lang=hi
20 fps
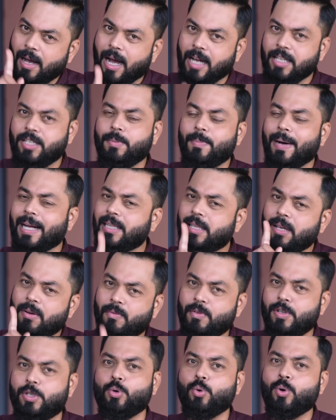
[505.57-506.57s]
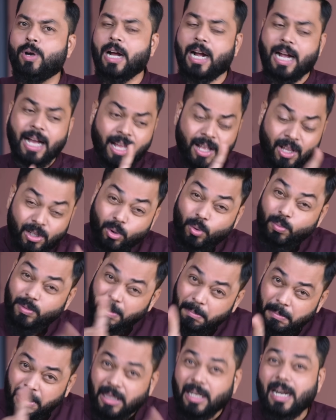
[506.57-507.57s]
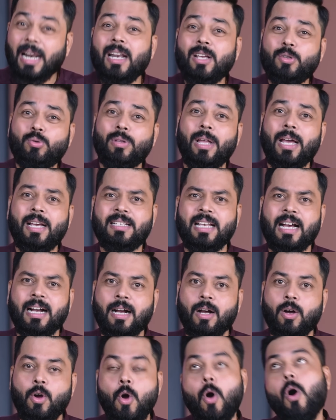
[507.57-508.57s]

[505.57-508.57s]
अजिबात विसरू नका तुमच्या मित्रांना सुद्धा हे सांगा